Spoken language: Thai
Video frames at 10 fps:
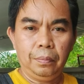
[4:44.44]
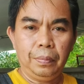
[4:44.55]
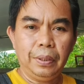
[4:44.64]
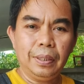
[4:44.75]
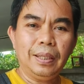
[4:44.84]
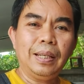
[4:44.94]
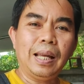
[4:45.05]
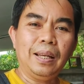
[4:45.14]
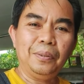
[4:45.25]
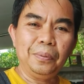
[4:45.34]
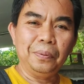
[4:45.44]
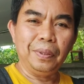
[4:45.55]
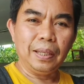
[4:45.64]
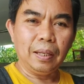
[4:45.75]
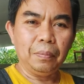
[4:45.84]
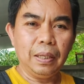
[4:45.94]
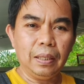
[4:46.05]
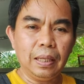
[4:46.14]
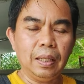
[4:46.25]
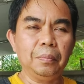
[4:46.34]
พิจารณาดูนะครับ ถ้า
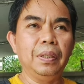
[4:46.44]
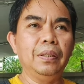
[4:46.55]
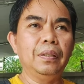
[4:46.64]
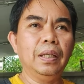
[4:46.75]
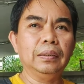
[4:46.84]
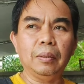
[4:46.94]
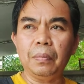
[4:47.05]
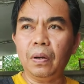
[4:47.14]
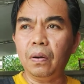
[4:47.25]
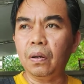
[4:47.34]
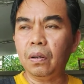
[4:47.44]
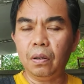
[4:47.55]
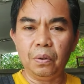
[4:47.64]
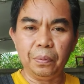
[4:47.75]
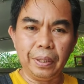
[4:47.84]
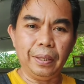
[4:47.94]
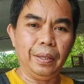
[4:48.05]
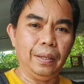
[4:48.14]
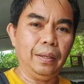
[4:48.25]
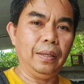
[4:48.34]
ท่านมีเครื่องสำรองก็โอเค
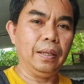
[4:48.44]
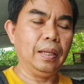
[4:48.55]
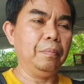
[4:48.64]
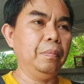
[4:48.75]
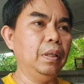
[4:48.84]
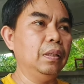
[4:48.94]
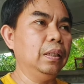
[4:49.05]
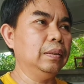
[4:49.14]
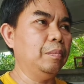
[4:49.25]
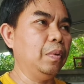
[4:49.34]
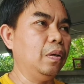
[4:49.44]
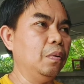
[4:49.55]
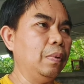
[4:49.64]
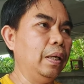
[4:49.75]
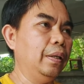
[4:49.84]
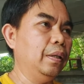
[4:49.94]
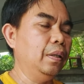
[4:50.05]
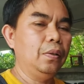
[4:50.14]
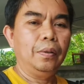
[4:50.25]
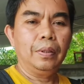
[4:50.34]
นะครับ มีเครื่องสำรองไว้
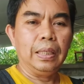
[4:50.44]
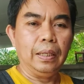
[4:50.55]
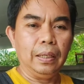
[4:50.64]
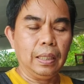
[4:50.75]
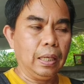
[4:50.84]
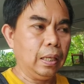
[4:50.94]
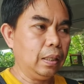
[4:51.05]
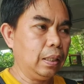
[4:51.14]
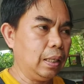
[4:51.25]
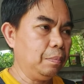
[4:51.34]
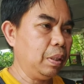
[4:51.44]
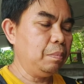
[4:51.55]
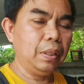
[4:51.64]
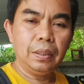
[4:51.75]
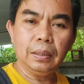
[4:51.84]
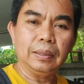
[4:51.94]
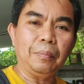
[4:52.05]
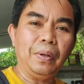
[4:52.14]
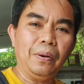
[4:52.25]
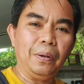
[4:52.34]
แต่ถ้าท่านไม่มีเครื่อง
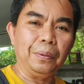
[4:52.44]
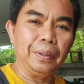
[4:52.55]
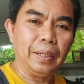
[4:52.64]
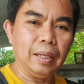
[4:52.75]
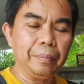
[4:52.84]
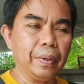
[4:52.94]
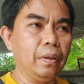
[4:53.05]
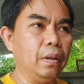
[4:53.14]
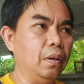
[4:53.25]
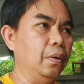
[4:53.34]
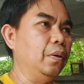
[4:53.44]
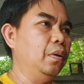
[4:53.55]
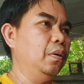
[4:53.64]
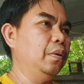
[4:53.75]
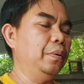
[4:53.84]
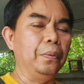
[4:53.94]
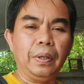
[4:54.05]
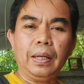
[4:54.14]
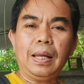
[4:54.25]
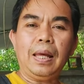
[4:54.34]
สำรองนะครับ ก็อยู่
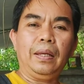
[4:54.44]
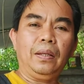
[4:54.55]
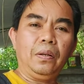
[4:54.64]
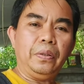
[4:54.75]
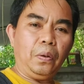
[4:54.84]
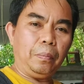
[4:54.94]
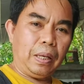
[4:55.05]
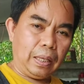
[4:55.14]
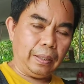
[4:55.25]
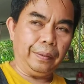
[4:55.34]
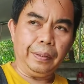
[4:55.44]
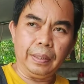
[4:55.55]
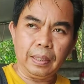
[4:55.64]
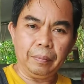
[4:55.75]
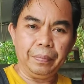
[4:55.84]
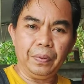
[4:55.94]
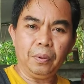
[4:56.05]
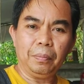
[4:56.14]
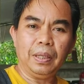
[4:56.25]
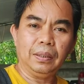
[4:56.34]
ใกล้ ๆ ก็ยกมานะครับ ยก
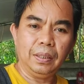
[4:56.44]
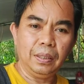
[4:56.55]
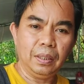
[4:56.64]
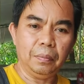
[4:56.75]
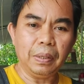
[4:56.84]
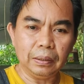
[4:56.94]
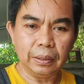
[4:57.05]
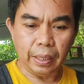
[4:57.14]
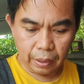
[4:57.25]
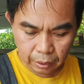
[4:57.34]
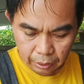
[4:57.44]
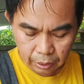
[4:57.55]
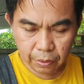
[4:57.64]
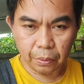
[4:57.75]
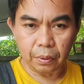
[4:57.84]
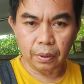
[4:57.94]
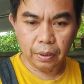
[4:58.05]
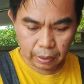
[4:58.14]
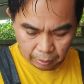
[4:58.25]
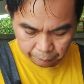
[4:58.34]
มาที่บางแสนดีที่สุด
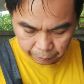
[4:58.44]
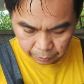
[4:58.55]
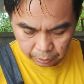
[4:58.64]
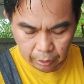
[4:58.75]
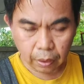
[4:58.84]
นะครับ เพื่อ